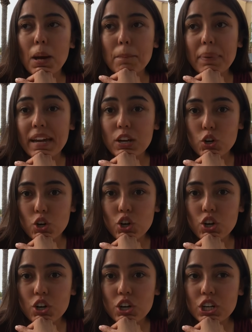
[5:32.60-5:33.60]
Pero
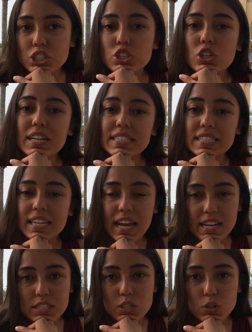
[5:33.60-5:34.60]
yo creo que
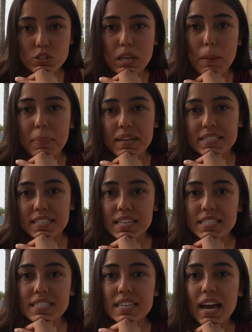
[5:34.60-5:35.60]
sería eso, o sea,
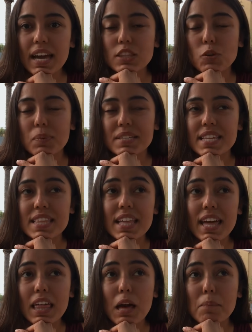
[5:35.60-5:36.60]
paciencia, no pasa
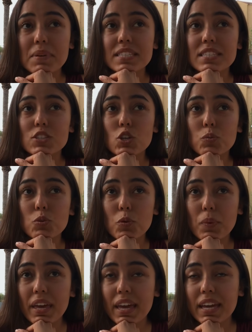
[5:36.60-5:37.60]
nada, me he sentido muy
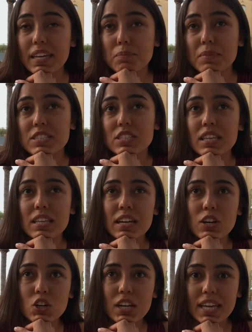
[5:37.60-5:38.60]
bien, me
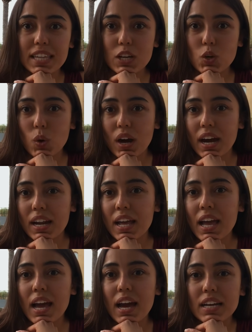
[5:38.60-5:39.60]
tengo que adecuar,
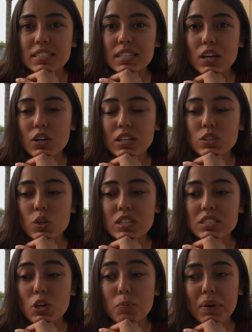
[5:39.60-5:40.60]
hasta ahora todo ha
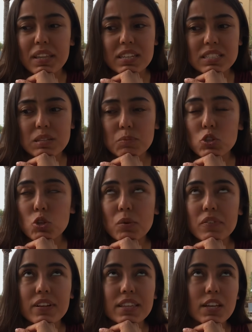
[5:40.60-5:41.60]
sido padrísimo, no me
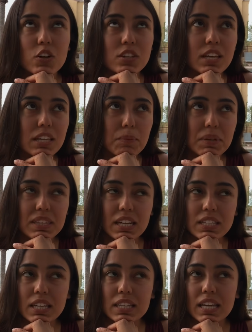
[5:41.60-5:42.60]
ha faltado nada, me
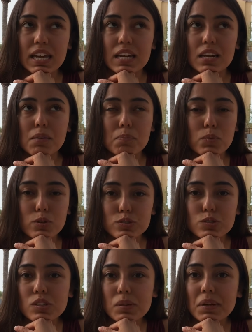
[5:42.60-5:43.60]
tratan
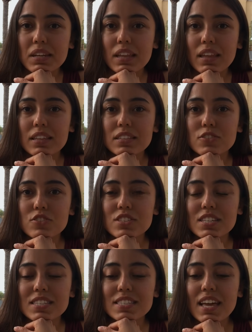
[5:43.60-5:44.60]
hermoso de verdad,
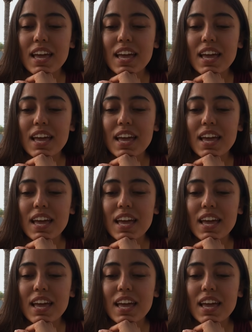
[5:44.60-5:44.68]
entonces